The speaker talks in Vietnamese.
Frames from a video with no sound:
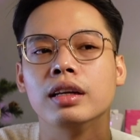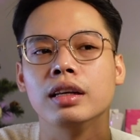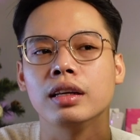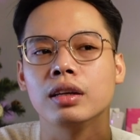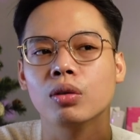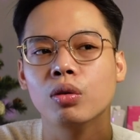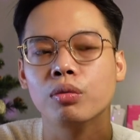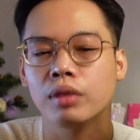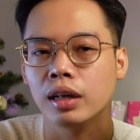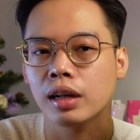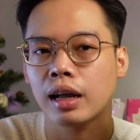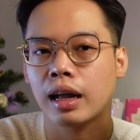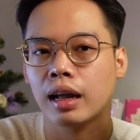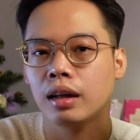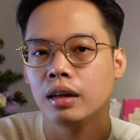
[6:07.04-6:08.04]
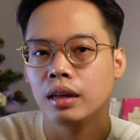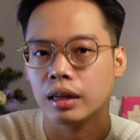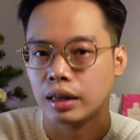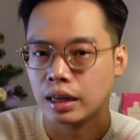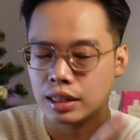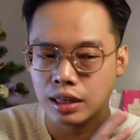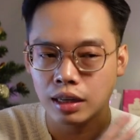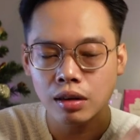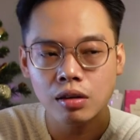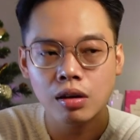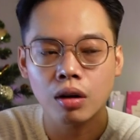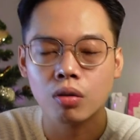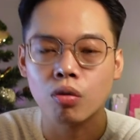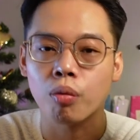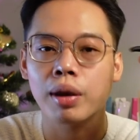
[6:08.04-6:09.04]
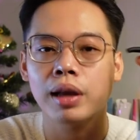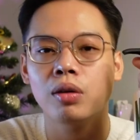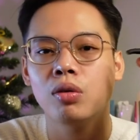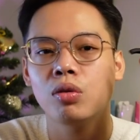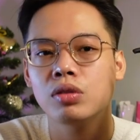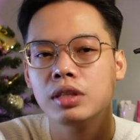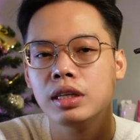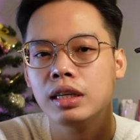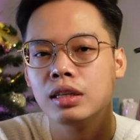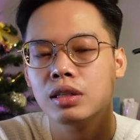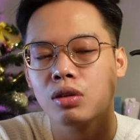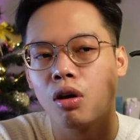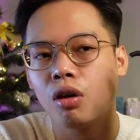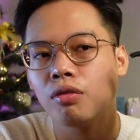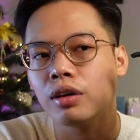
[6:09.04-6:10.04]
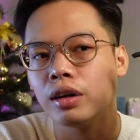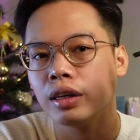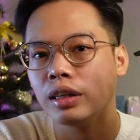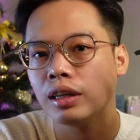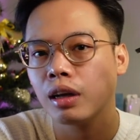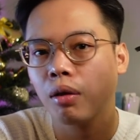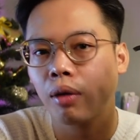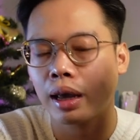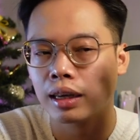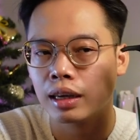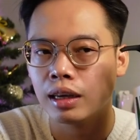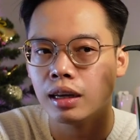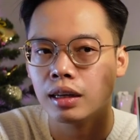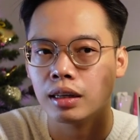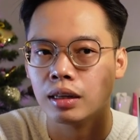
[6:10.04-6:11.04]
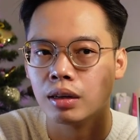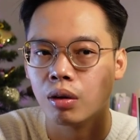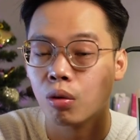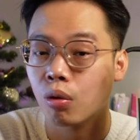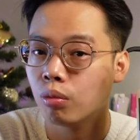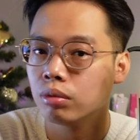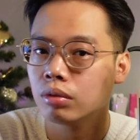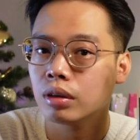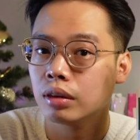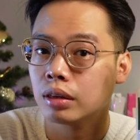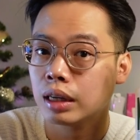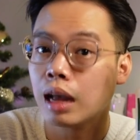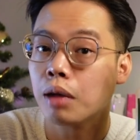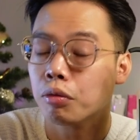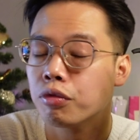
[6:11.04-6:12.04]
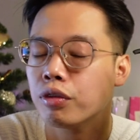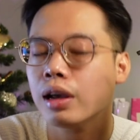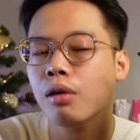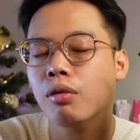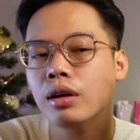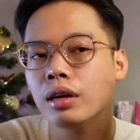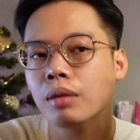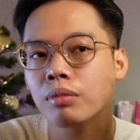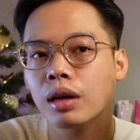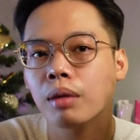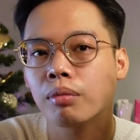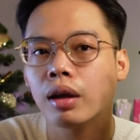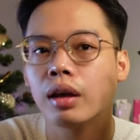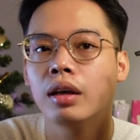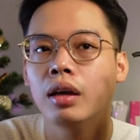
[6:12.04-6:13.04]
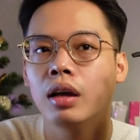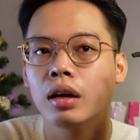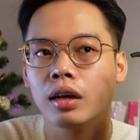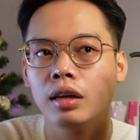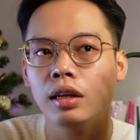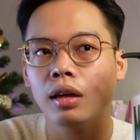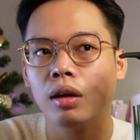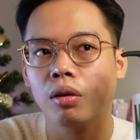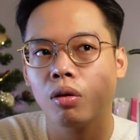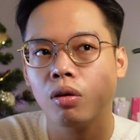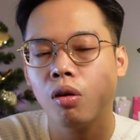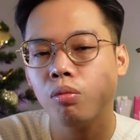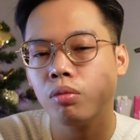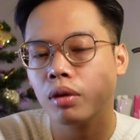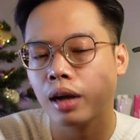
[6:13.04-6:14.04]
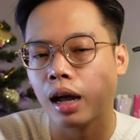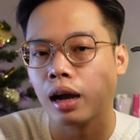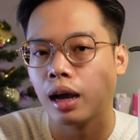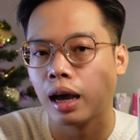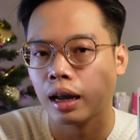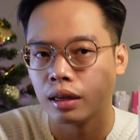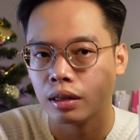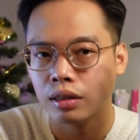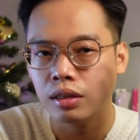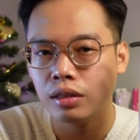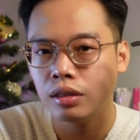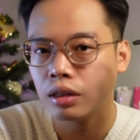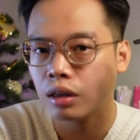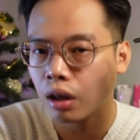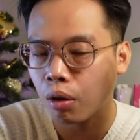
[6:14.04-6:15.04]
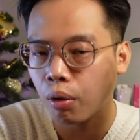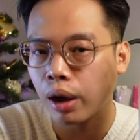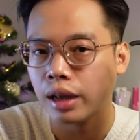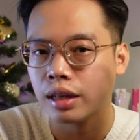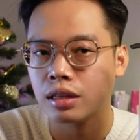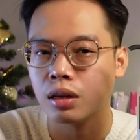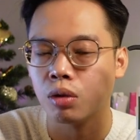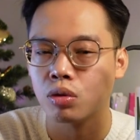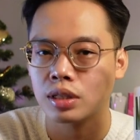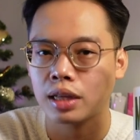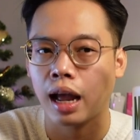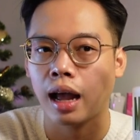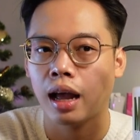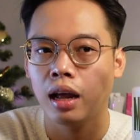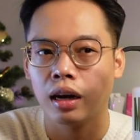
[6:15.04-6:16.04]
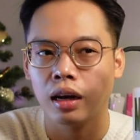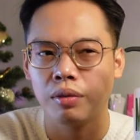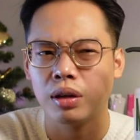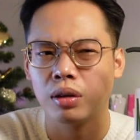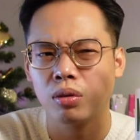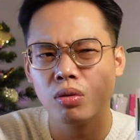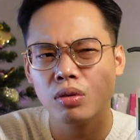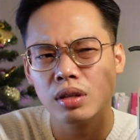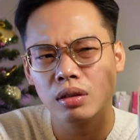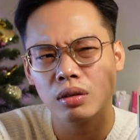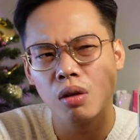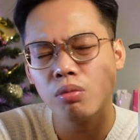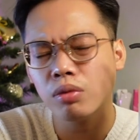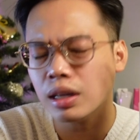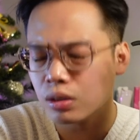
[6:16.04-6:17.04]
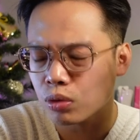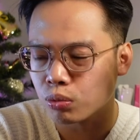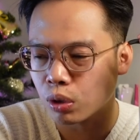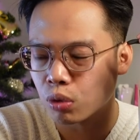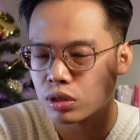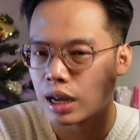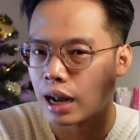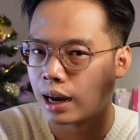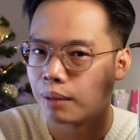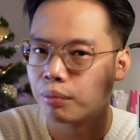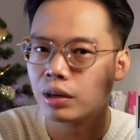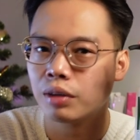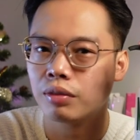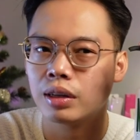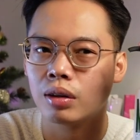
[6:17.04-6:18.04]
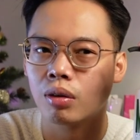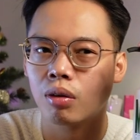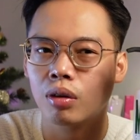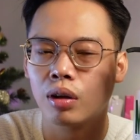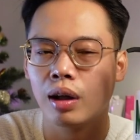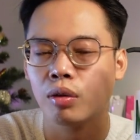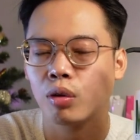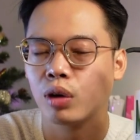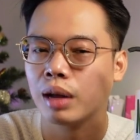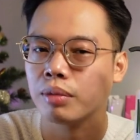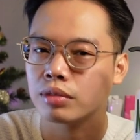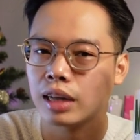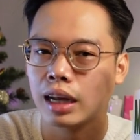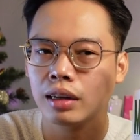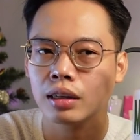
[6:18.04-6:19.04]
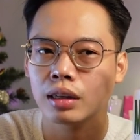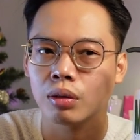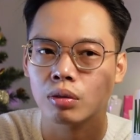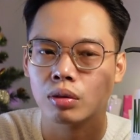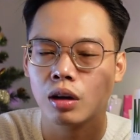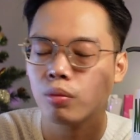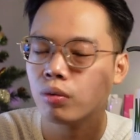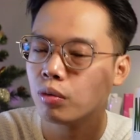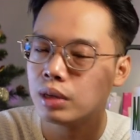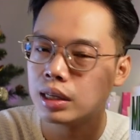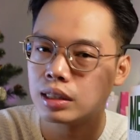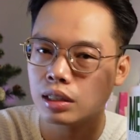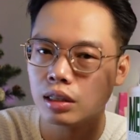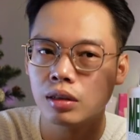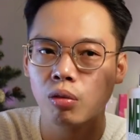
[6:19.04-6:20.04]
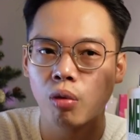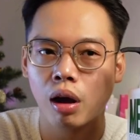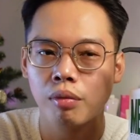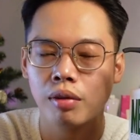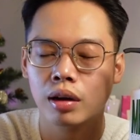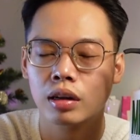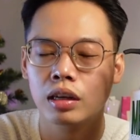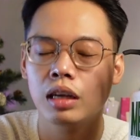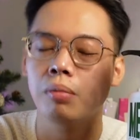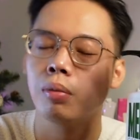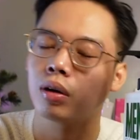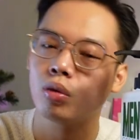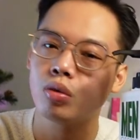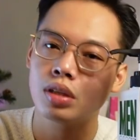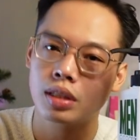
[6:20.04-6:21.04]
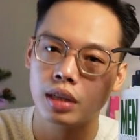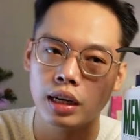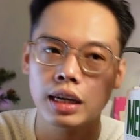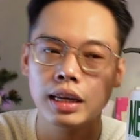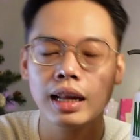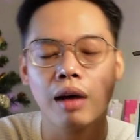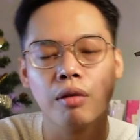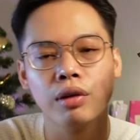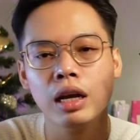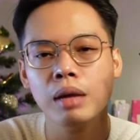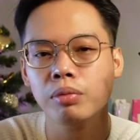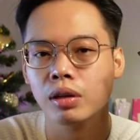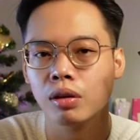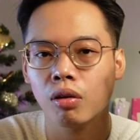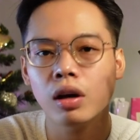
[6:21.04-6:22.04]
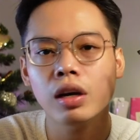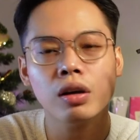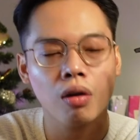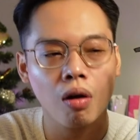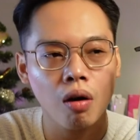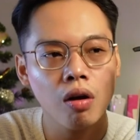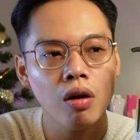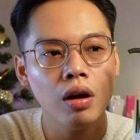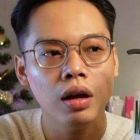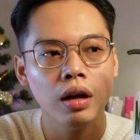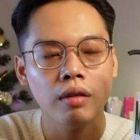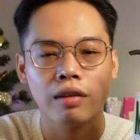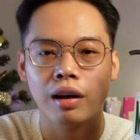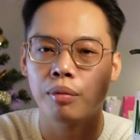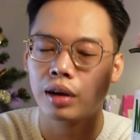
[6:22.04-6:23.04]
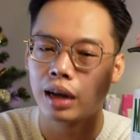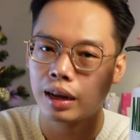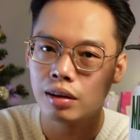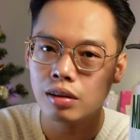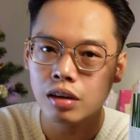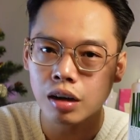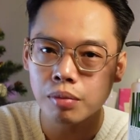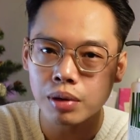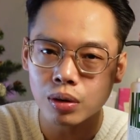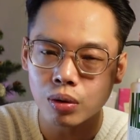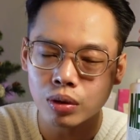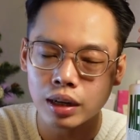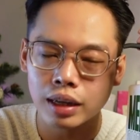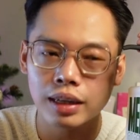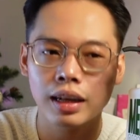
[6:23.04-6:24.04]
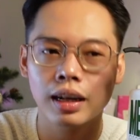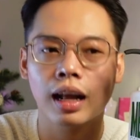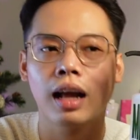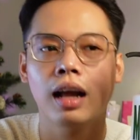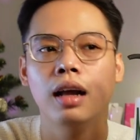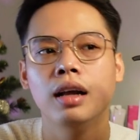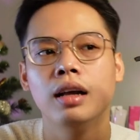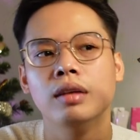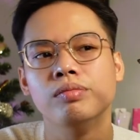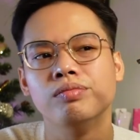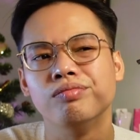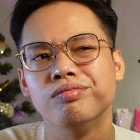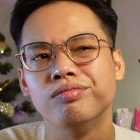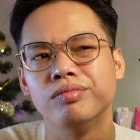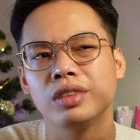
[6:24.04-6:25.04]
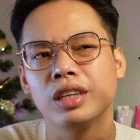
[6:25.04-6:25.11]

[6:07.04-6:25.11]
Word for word: thì tôi cũng thấy là cái chất lượng của Menology so với những cái loại kia thì nó cũng ngang phèo ấy, tầm tầm đấy tất nhiên là nó không đặc hẳn như những cái loại dầu xả tại vì tôi rất không thích dùng dầu xả lắm tại vì nó cảm giác kiểu tóc nó bị trơn quá và khi mà tôi sấy tạo nếp thì nó hơi khó và một cái nữa mà tôi thấy rằng là Ừ,